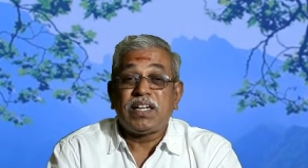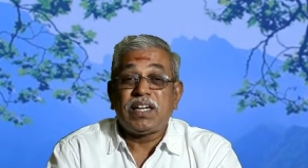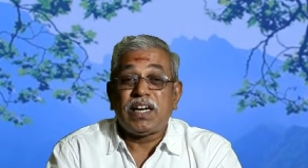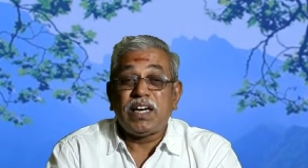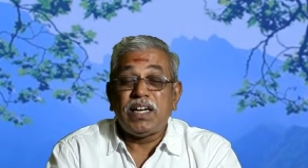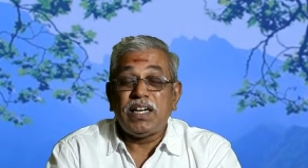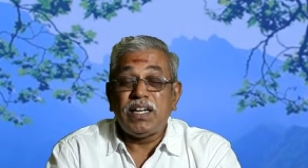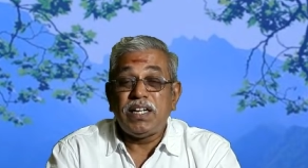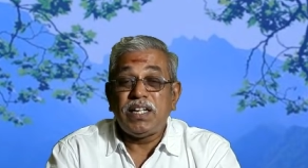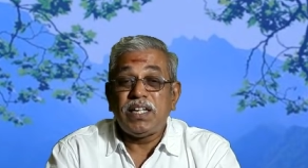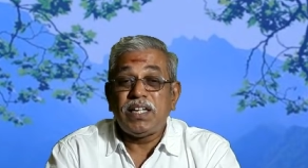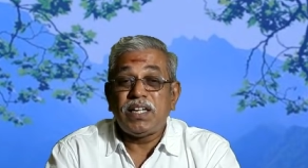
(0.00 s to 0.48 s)

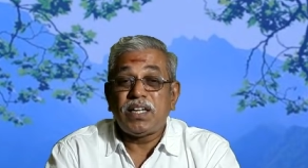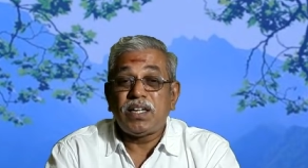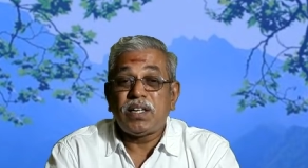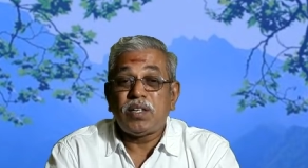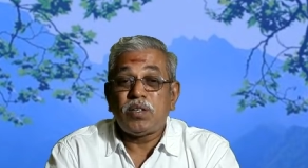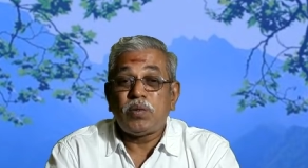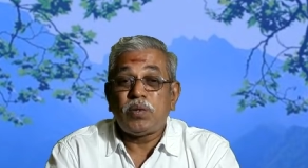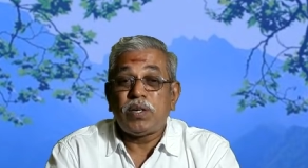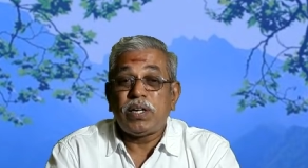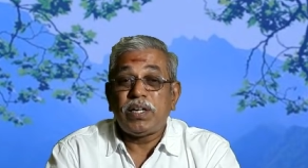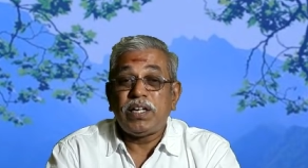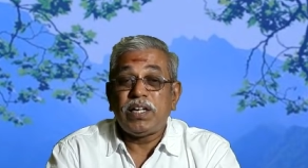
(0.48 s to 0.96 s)

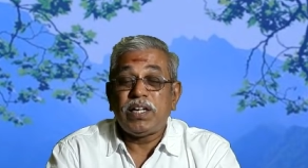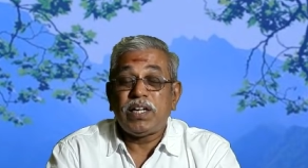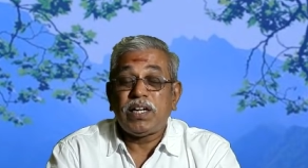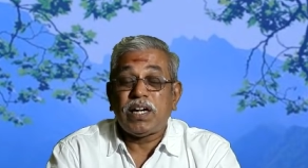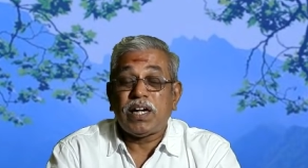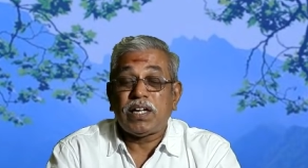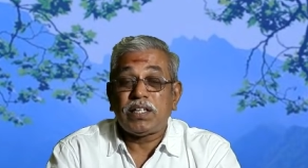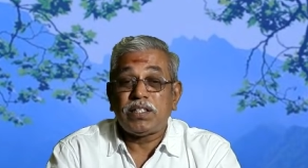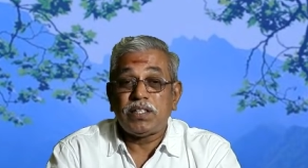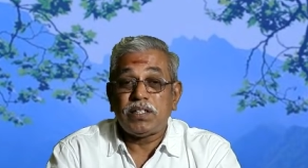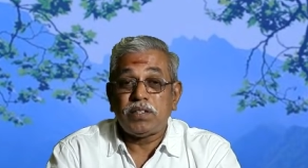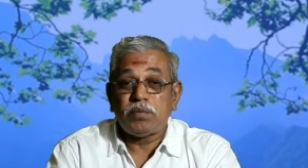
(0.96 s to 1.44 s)
கல்லீரலினுடைய
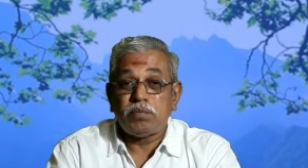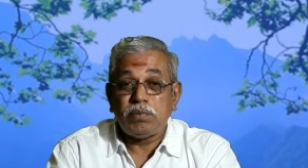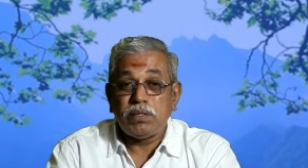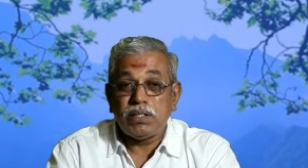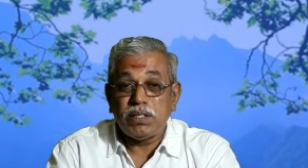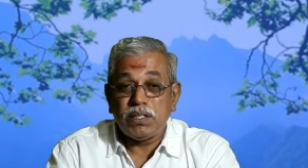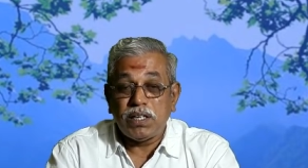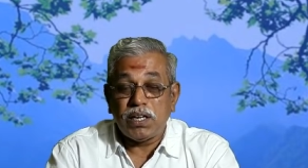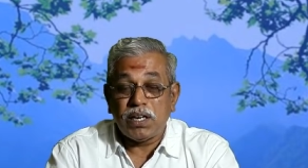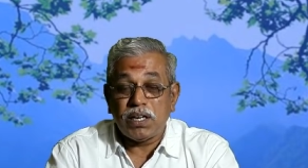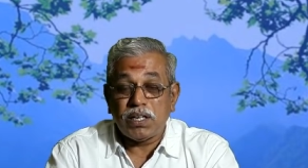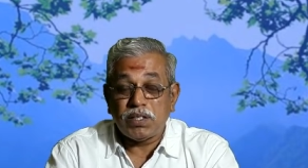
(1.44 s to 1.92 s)
அந்த
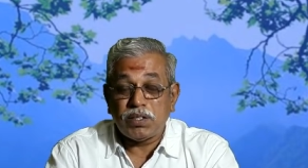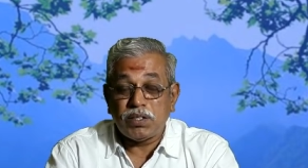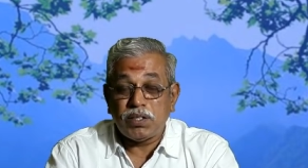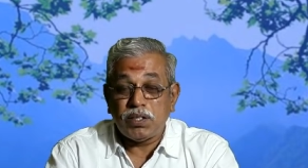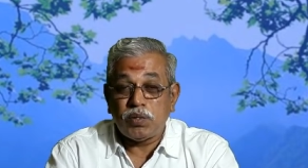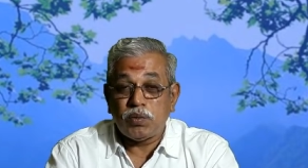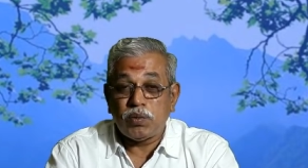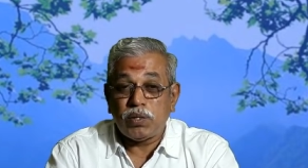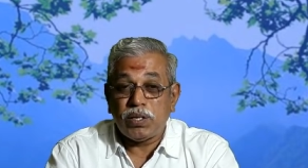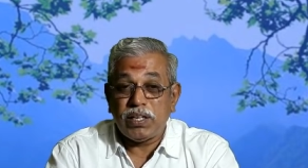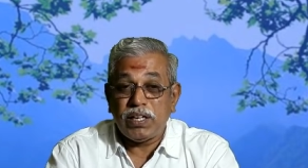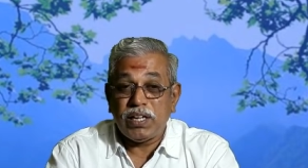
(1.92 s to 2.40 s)

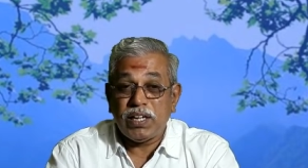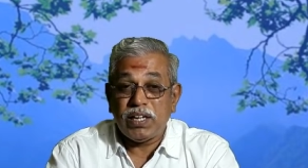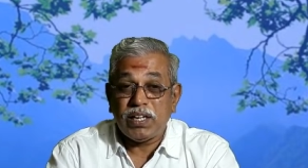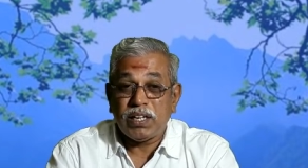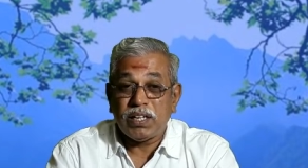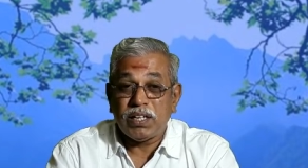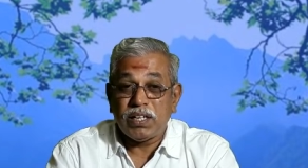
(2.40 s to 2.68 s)
மின்கலத்தினுடைய